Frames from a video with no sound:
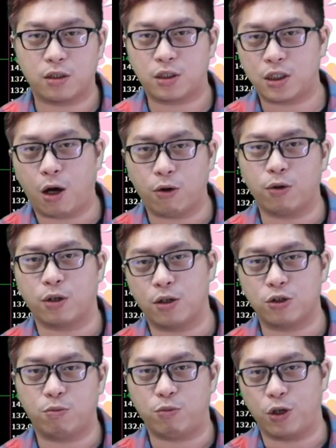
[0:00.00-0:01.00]
效用可
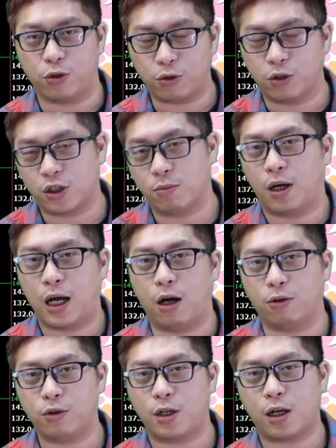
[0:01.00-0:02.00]
能就没有用的这么
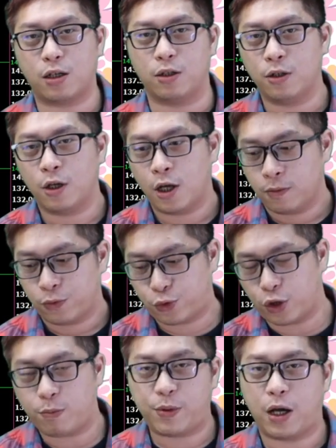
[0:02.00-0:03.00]
好，因为它可能。
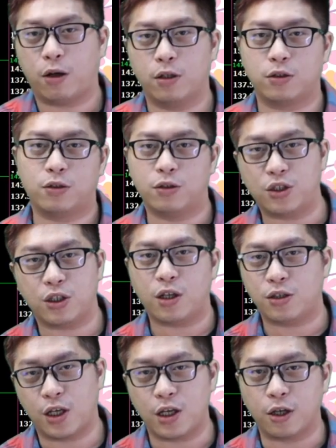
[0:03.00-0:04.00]
最标的就是今
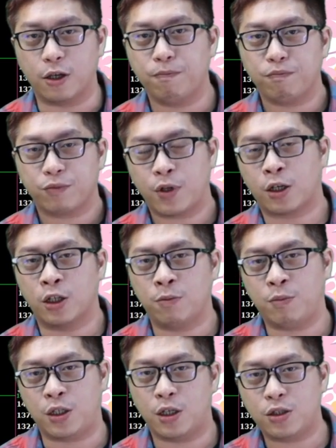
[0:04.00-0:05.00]
天这一个，那可能
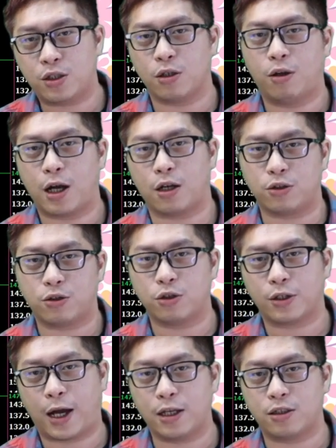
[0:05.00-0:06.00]
明天之后，它可能就
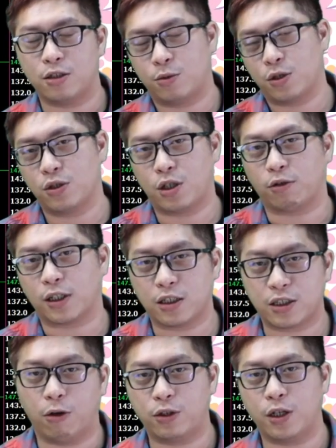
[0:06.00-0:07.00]
是开始就是小涨
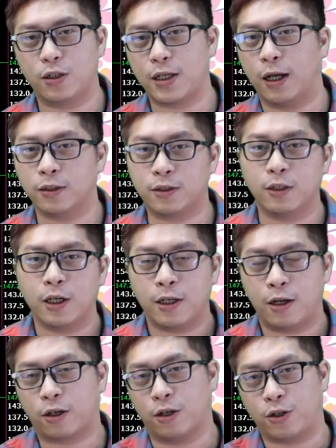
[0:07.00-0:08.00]
小跌这样子，
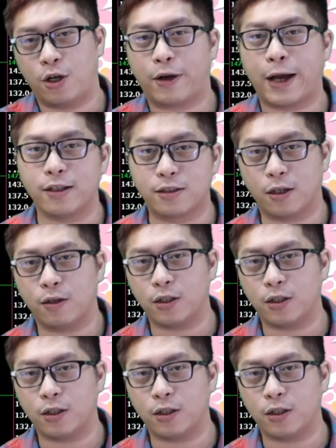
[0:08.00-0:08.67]
那肯定要开始整